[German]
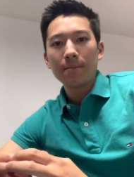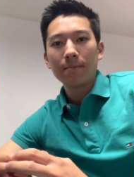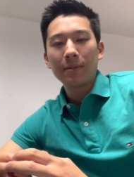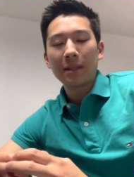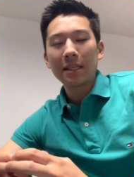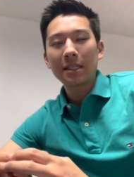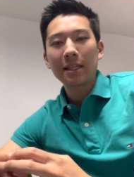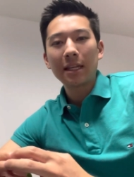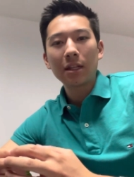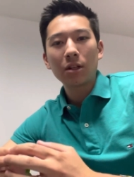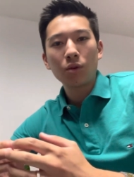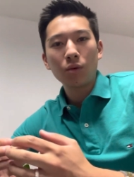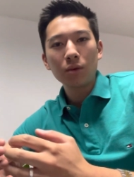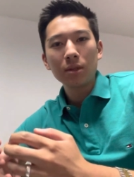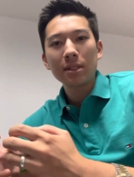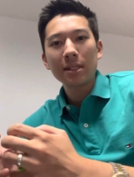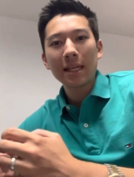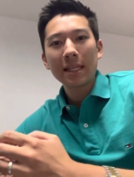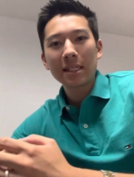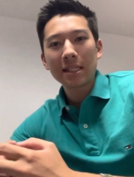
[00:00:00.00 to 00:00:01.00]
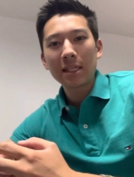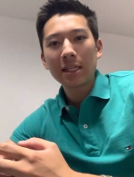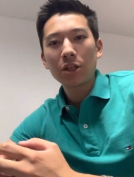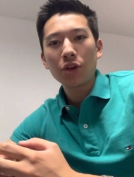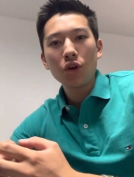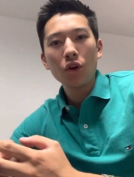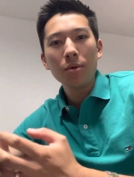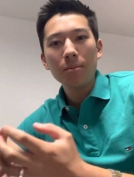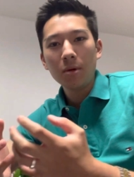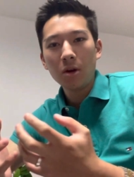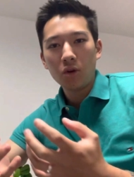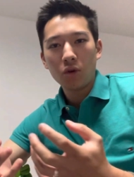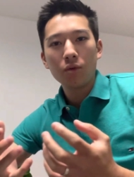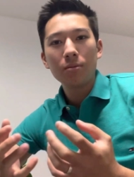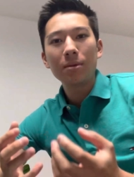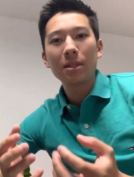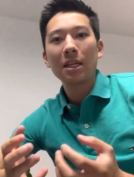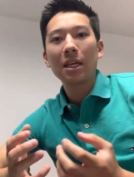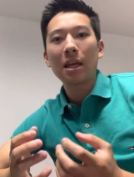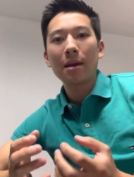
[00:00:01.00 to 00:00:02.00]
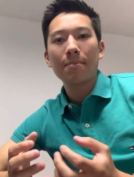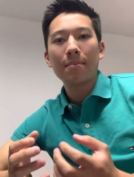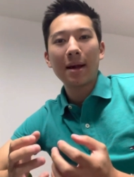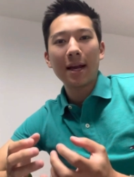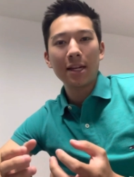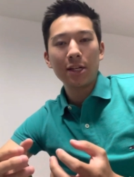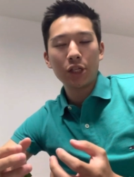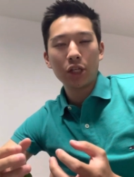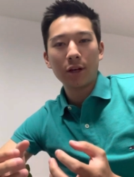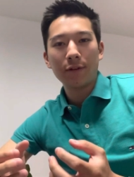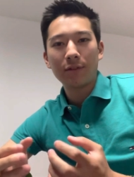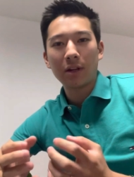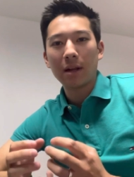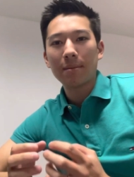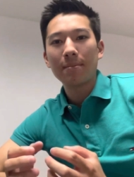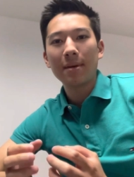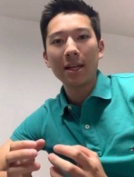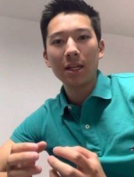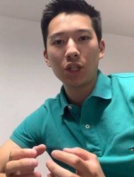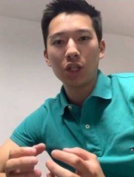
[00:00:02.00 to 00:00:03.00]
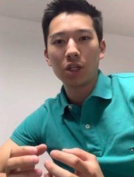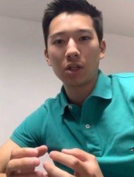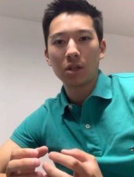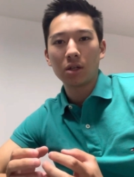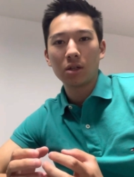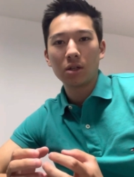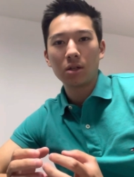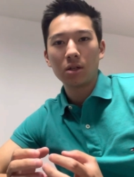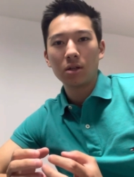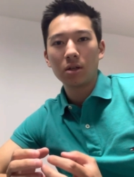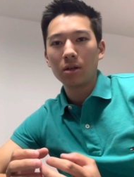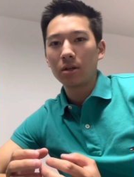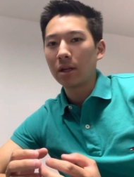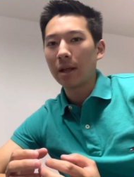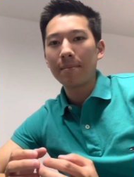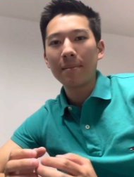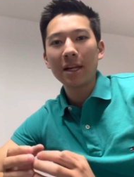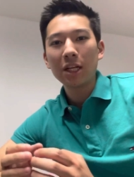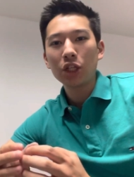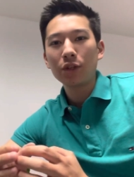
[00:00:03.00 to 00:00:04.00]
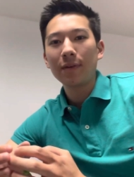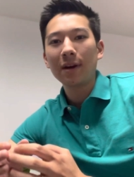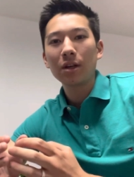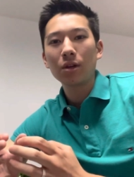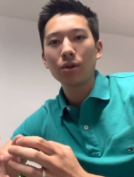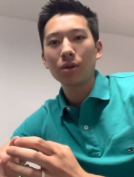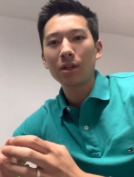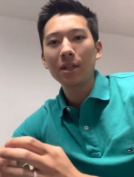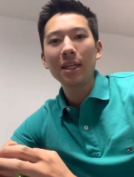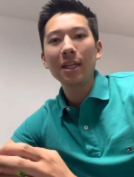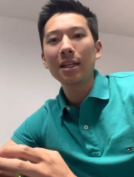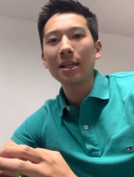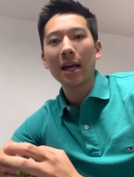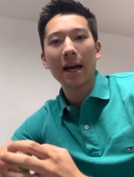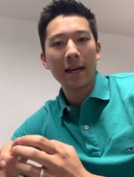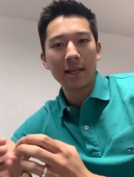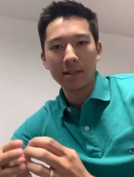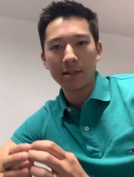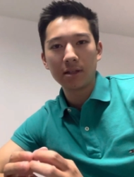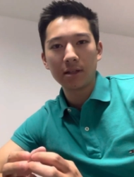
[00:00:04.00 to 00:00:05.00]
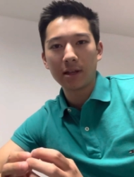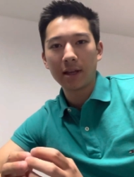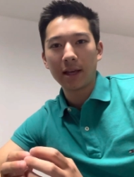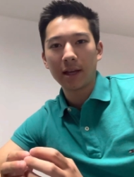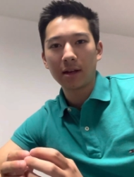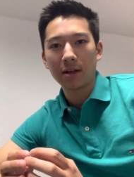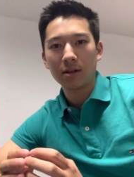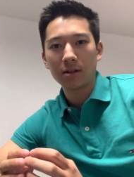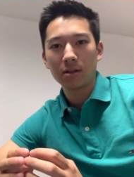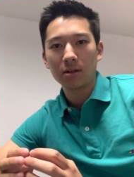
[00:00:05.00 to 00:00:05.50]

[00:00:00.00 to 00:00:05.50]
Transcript: Es geht grundsätzlich immer um die Gemeinschaft an Menschen. Der Mensch war noch nie ein Einzelgänger.